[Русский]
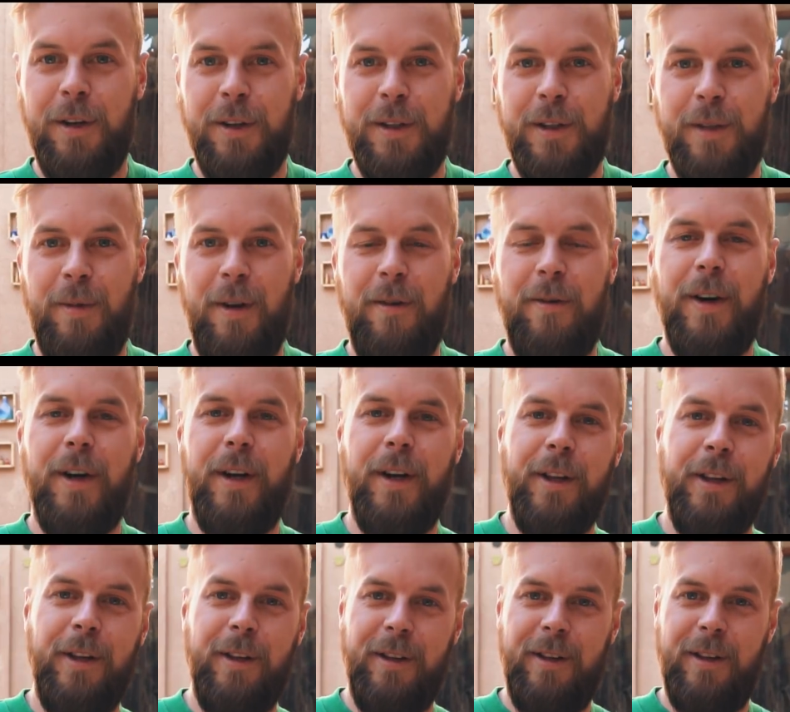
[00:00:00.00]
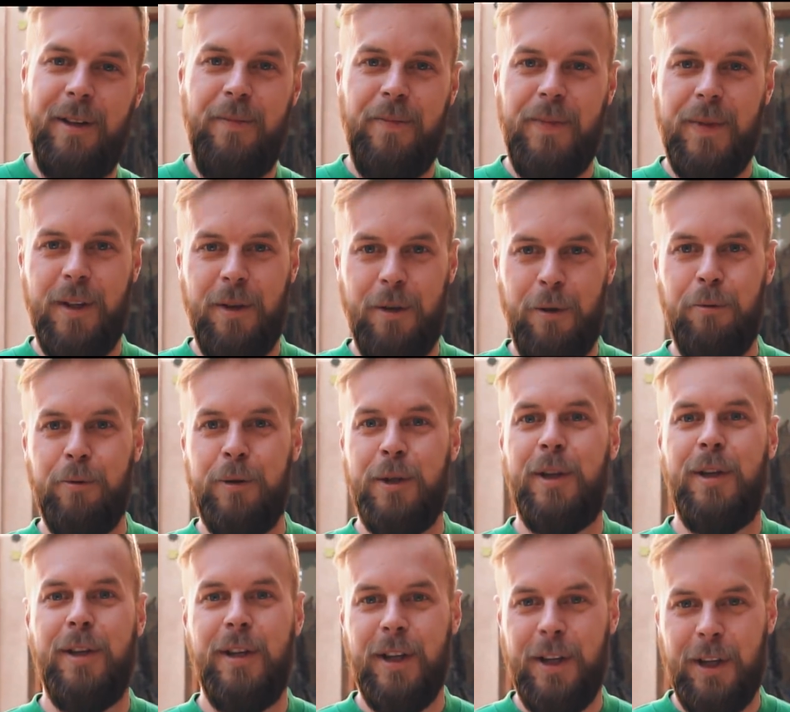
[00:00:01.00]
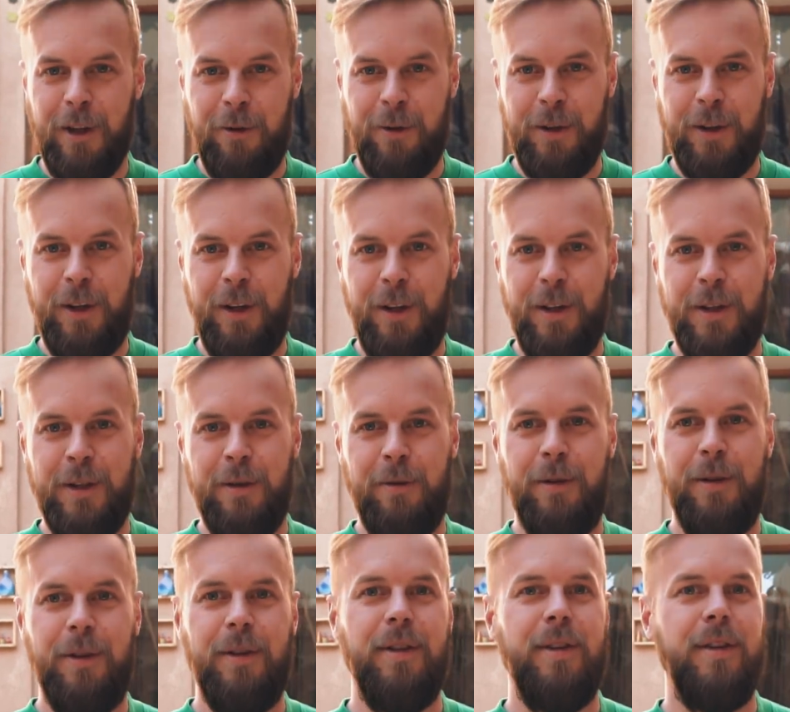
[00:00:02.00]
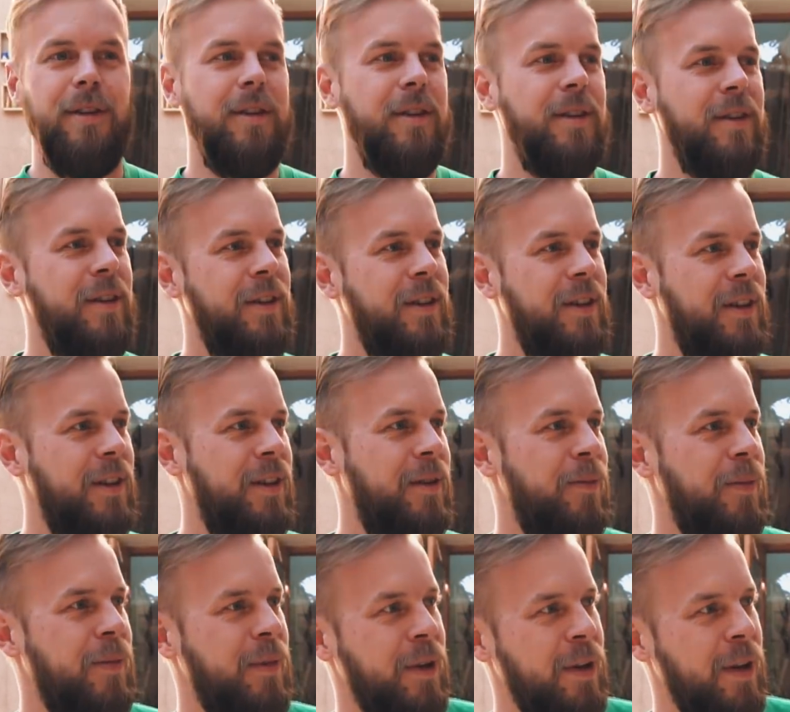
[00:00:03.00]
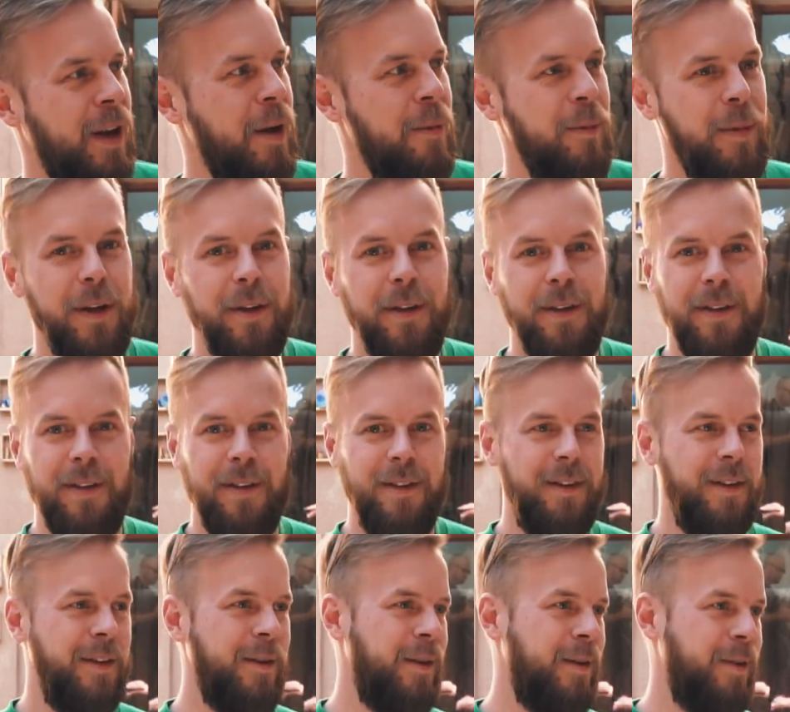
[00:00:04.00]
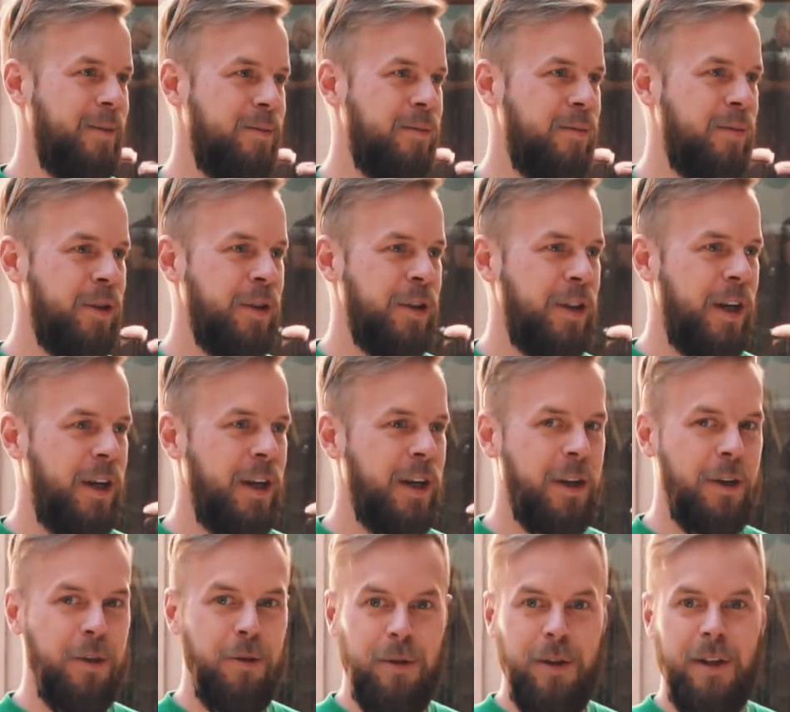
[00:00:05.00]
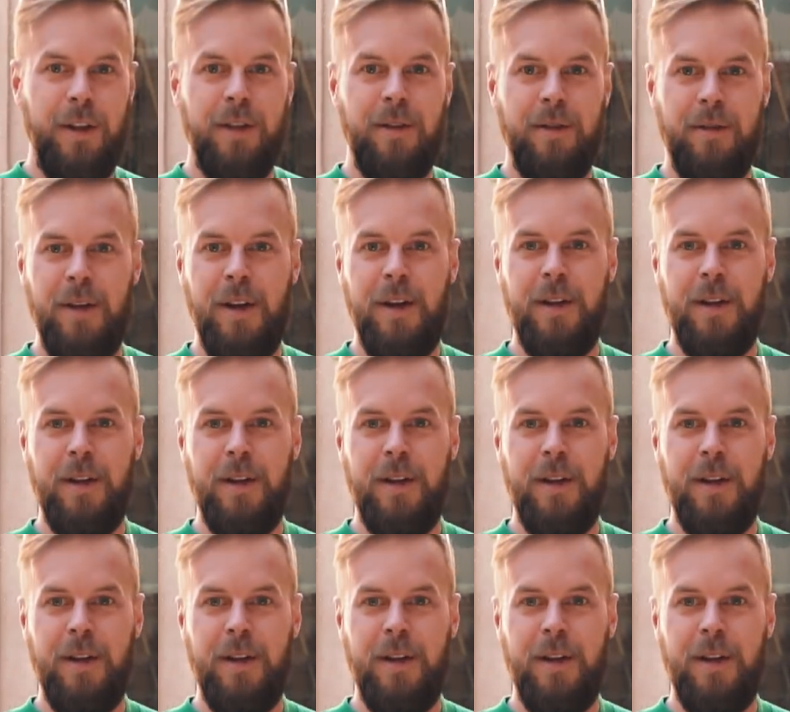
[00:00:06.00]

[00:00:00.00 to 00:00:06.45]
самовары это русский, да, такой традиционный элемент э, интерьера, но нет.